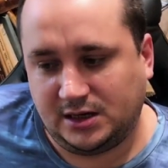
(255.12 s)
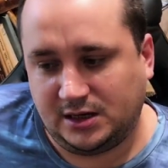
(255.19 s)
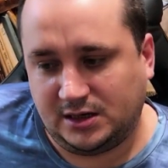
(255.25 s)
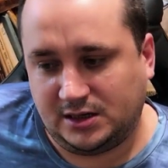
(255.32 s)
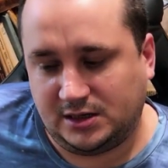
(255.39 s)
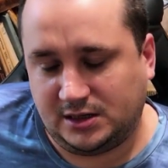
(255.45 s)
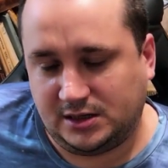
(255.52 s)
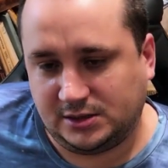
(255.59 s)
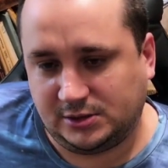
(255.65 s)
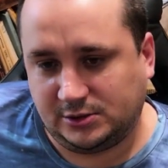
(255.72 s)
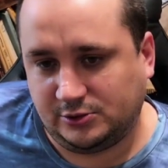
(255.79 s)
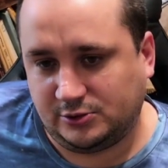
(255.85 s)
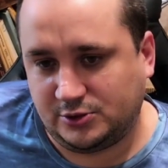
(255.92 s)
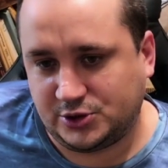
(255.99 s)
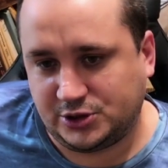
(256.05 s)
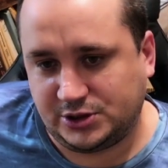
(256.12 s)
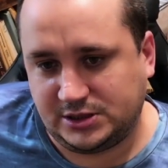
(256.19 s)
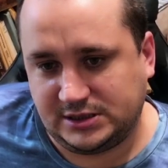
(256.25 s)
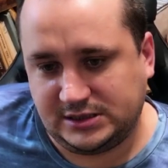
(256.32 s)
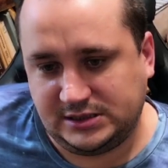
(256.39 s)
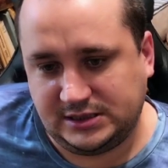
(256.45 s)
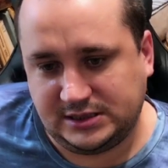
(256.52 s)
а, тоже
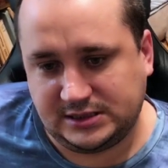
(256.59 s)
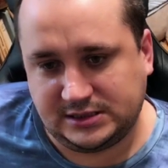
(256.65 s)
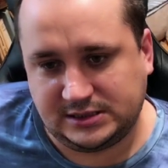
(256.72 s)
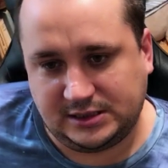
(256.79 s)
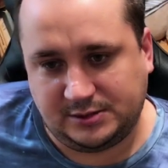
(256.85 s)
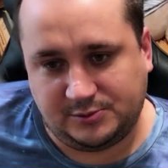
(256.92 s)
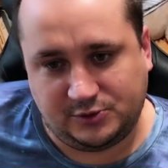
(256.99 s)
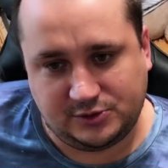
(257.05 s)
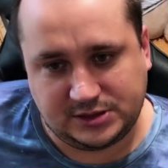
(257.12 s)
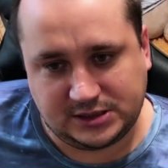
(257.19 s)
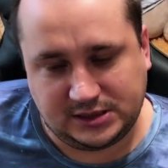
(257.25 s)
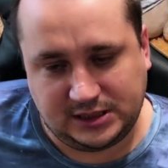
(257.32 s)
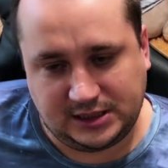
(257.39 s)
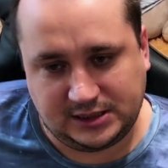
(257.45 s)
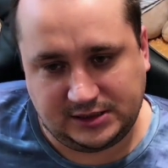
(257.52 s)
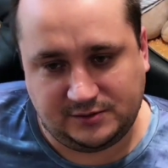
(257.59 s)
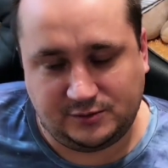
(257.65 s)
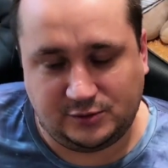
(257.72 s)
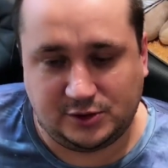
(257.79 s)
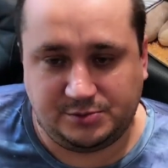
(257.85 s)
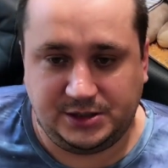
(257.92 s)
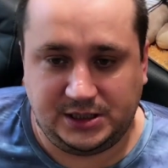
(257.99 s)
здесь, на мой взгляд,
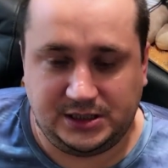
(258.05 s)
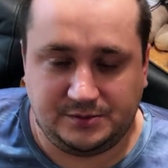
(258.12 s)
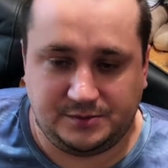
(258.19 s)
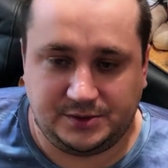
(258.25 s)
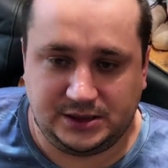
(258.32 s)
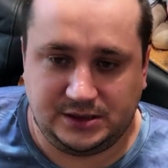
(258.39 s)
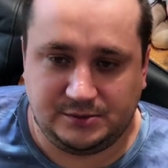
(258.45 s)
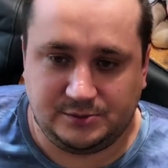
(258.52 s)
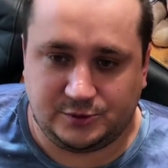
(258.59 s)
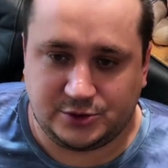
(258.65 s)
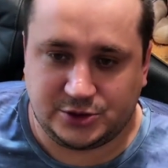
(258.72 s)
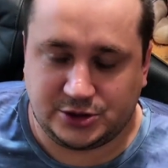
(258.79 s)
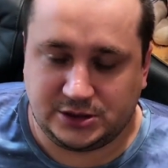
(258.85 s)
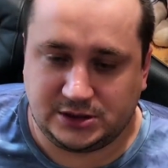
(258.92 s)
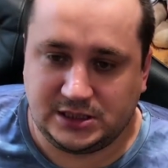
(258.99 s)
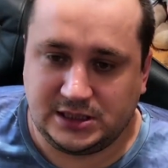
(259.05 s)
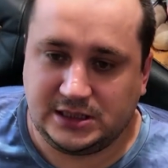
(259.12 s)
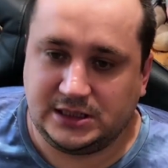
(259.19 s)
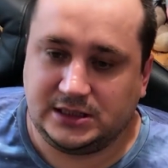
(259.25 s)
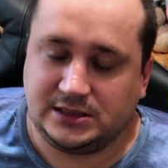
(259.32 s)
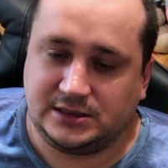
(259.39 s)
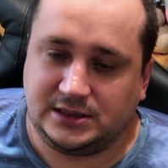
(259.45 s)
двух мнений быть не может.
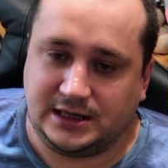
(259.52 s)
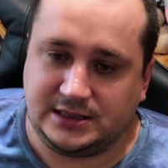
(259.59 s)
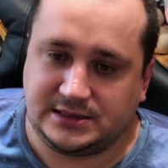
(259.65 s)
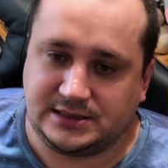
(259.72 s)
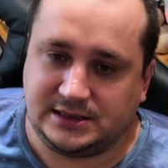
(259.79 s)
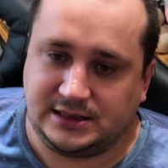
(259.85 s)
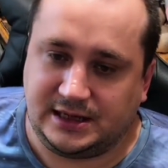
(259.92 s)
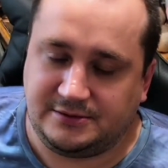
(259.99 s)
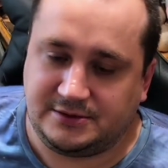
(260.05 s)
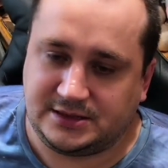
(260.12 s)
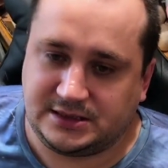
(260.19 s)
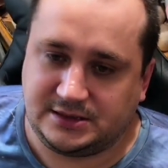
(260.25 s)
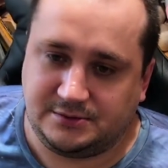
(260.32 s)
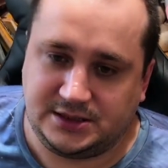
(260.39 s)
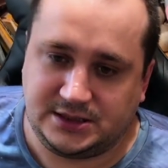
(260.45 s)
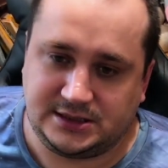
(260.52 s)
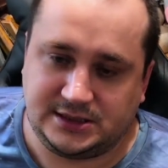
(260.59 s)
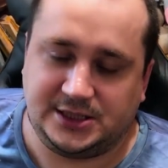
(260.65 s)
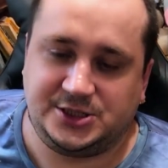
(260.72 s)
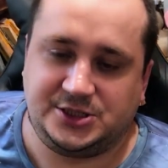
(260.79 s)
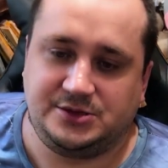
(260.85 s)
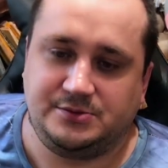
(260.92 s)
Таль славился
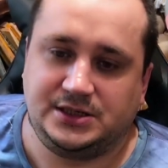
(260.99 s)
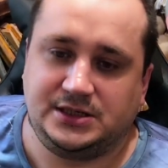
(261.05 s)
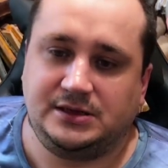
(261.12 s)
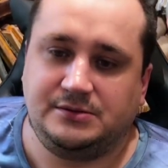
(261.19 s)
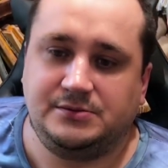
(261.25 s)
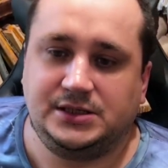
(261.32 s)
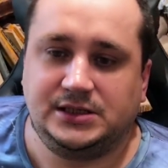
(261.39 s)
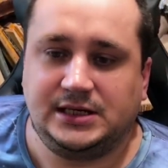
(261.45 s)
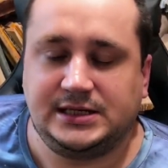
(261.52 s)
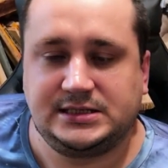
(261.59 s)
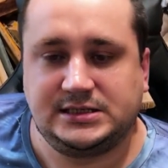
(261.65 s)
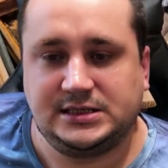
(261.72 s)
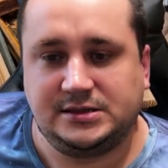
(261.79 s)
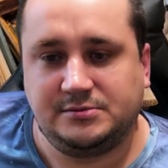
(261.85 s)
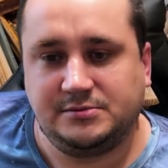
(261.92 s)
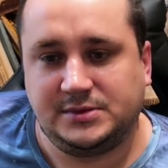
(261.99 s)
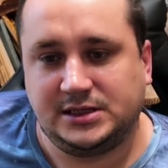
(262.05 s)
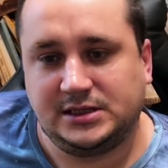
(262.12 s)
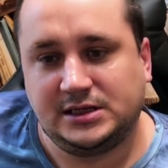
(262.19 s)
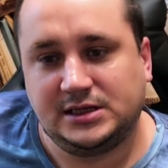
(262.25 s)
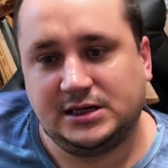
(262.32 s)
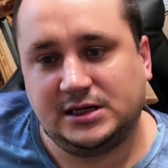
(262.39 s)
блестящими
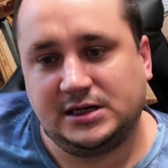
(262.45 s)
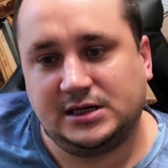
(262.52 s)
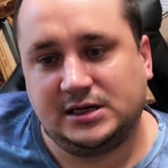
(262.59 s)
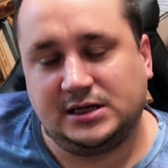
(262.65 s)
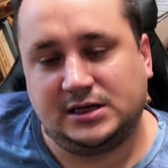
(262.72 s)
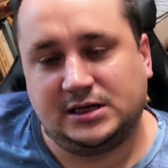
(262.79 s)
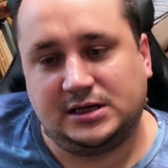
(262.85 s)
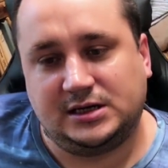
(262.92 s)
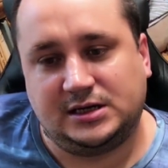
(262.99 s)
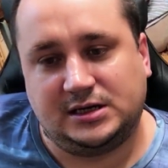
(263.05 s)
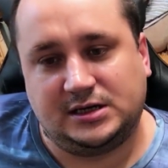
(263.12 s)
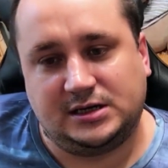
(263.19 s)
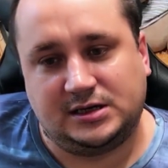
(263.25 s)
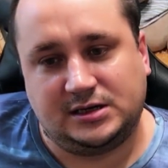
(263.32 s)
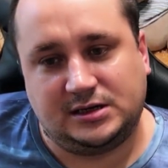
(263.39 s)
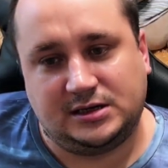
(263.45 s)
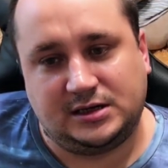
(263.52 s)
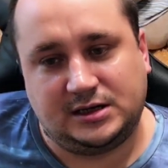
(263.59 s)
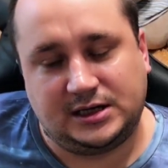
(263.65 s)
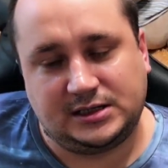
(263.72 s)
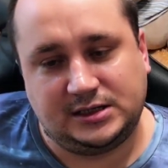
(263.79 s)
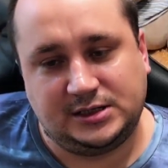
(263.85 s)
комбинациями,
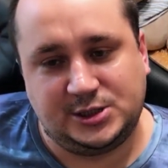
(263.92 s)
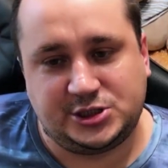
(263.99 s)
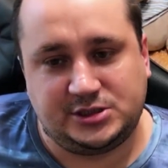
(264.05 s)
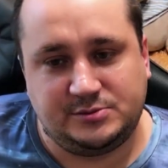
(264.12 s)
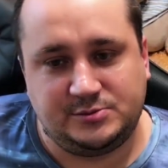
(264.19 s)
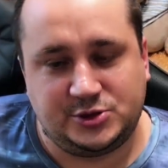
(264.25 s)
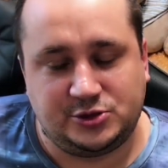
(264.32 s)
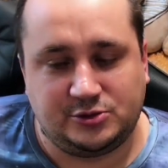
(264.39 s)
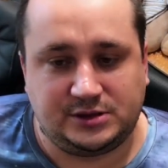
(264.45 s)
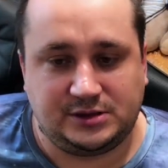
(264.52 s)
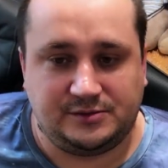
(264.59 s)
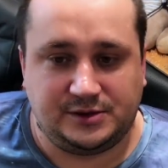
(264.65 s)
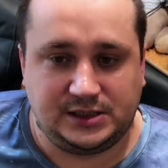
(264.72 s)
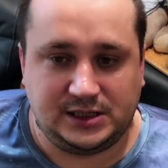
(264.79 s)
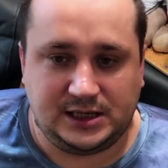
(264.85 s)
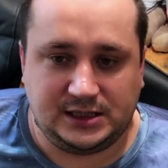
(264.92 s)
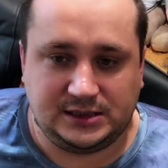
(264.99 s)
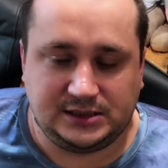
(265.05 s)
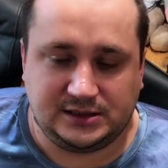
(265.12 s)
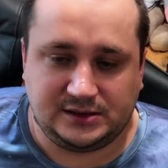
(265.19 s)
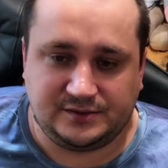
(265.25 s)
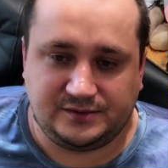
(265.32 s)
а, отличным счетом
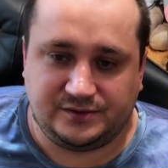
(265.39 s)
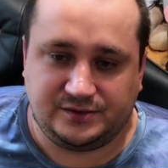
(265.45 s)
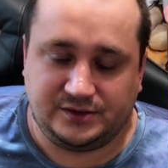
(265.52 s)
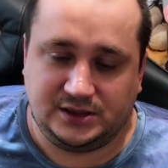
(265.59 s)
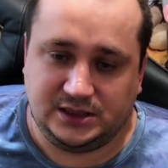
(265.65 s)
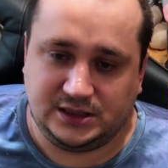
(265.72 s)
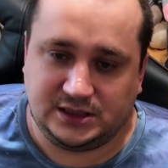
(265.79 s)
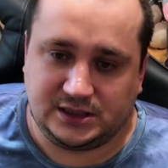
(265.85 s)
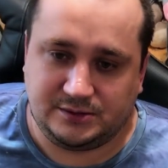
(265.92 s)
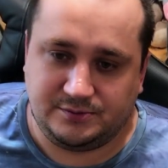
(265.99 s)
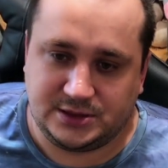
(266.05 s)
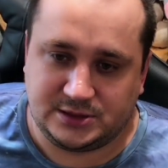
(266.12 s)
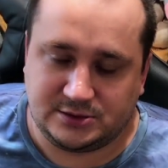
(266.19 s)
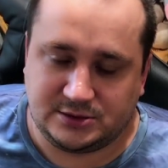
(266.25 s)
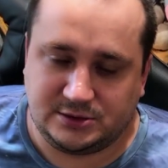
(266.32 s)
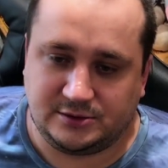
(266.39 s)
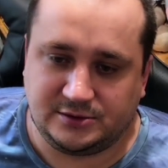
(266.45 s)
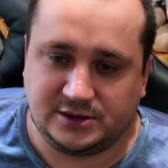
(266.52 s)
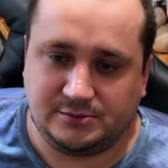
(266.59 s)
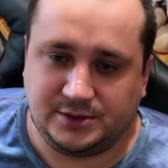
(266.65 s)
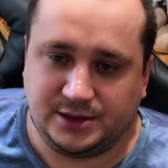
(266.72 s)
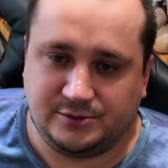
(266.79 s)
вариантов. И,
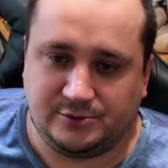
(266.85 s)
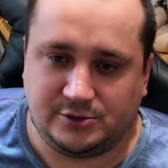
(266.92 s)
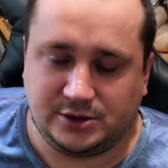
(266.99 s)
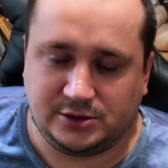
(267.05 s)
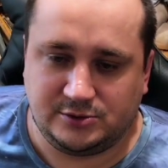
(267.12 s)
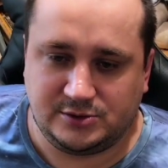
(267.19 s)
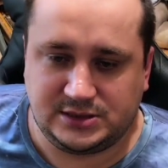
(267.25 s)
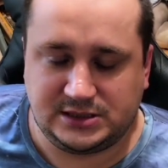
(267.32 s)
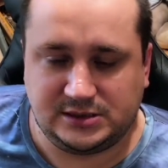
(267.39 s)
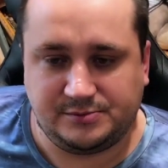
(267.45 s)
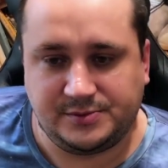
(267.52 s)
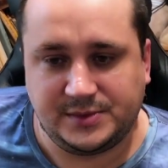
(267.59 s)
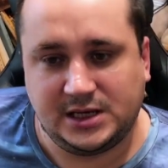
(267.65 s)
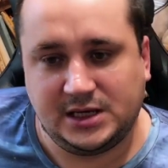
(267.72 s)
безусловно, мы его относим